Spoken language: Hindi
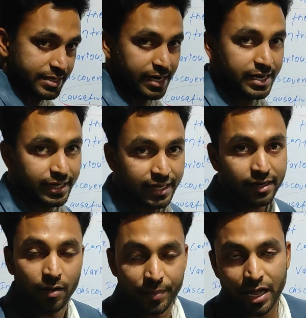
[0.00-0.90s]
स्टेनिंग
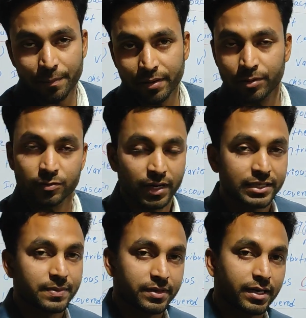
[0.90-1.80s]
एक अपने आप में बहुत बड़ा
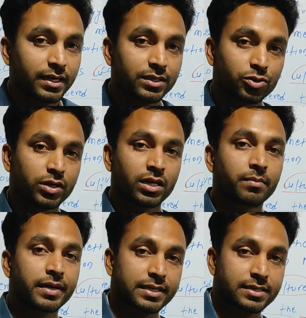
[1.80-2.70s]
चैप्टर है जो कि
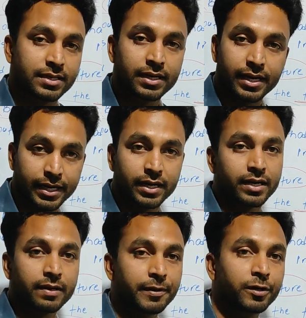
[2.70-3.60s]
हम नेक्स्ट के एक एक
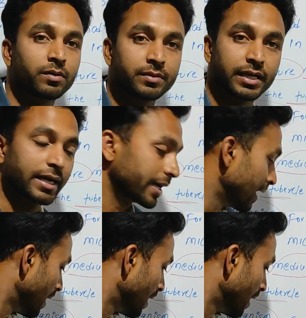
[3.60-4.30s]
करके वीडियो में हम देखेंगे